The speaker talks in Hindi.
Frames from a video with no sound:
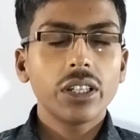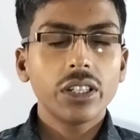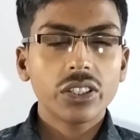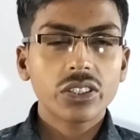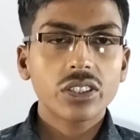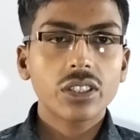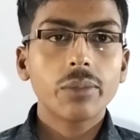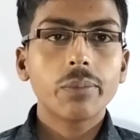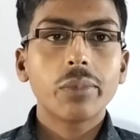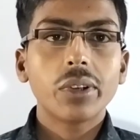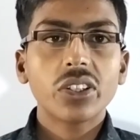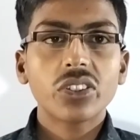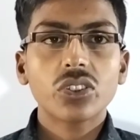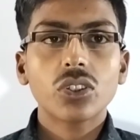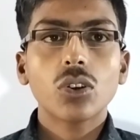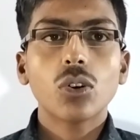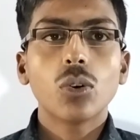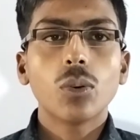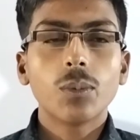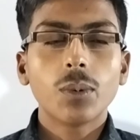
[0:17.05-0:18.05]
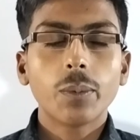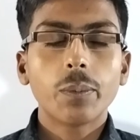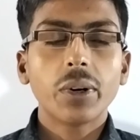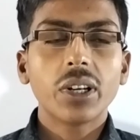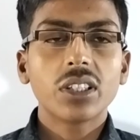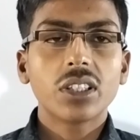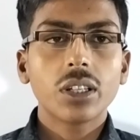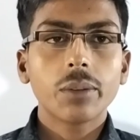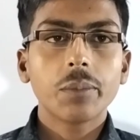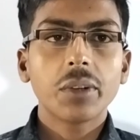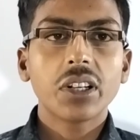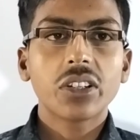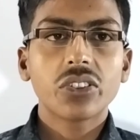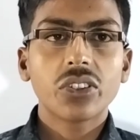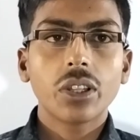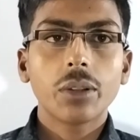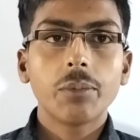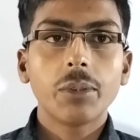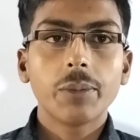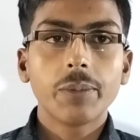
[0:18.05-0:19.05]
इसकी बेस्ट होम्योपैथिक
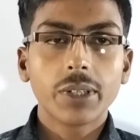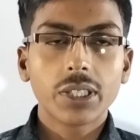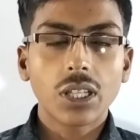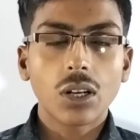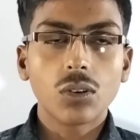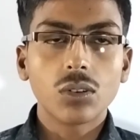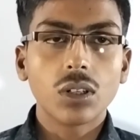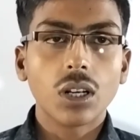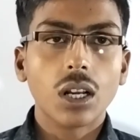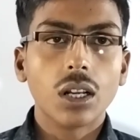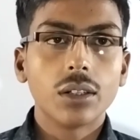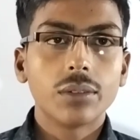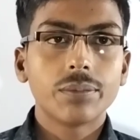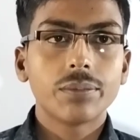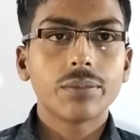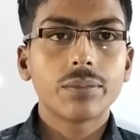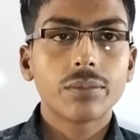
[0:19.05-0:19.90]
मेडिसिन भी बताऊंगा